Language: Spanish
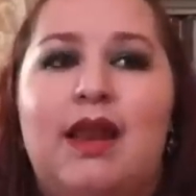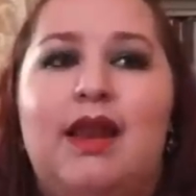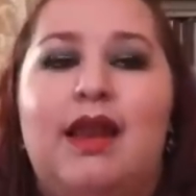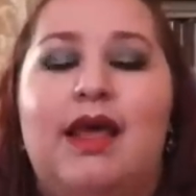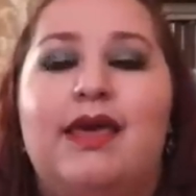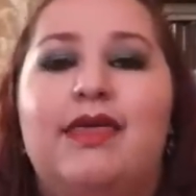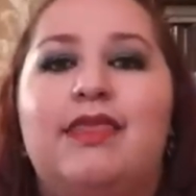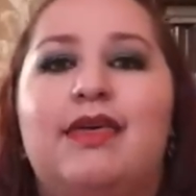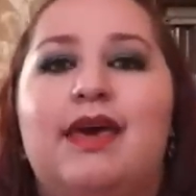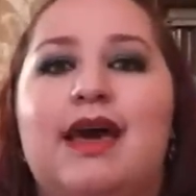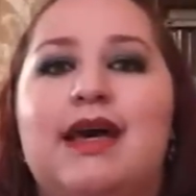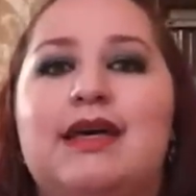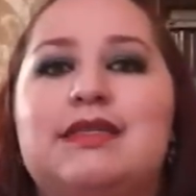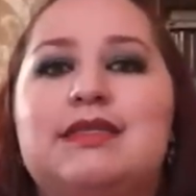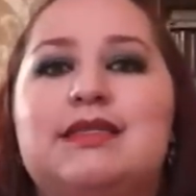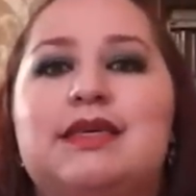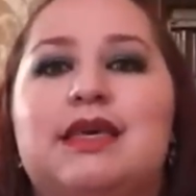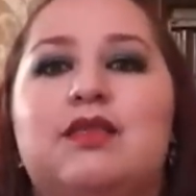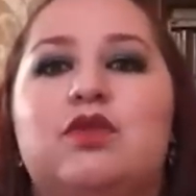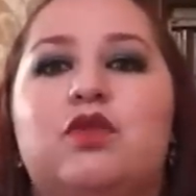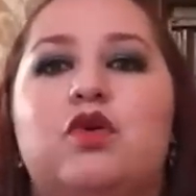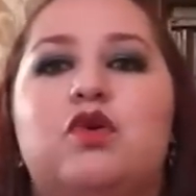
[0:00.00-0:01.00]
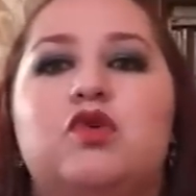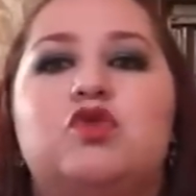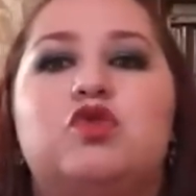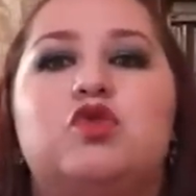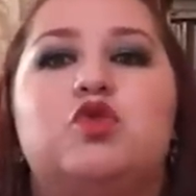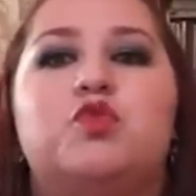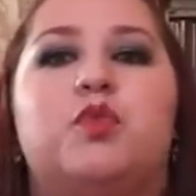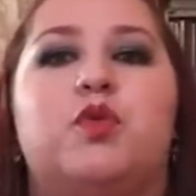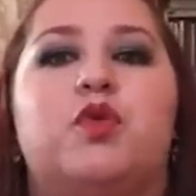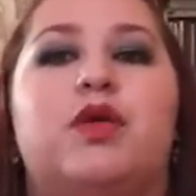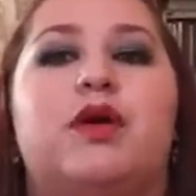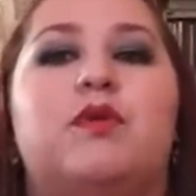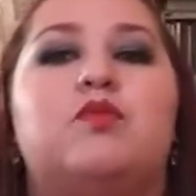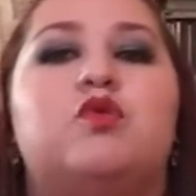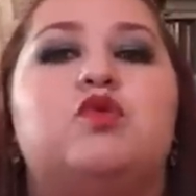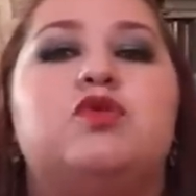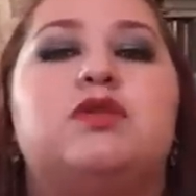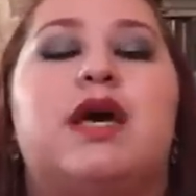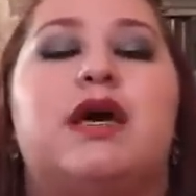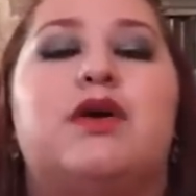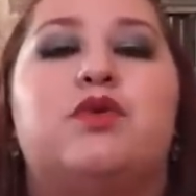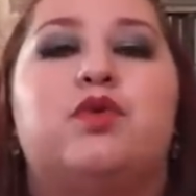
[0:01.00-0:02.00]
La idea es que todos nos
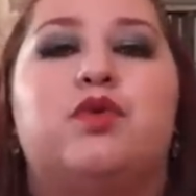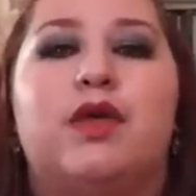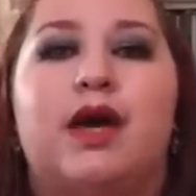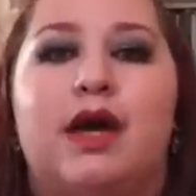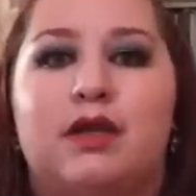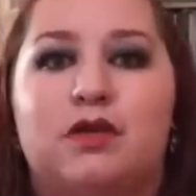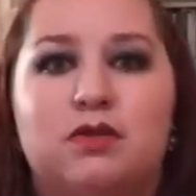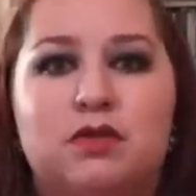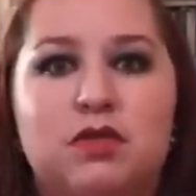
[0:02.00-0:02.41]
podamos ayudar.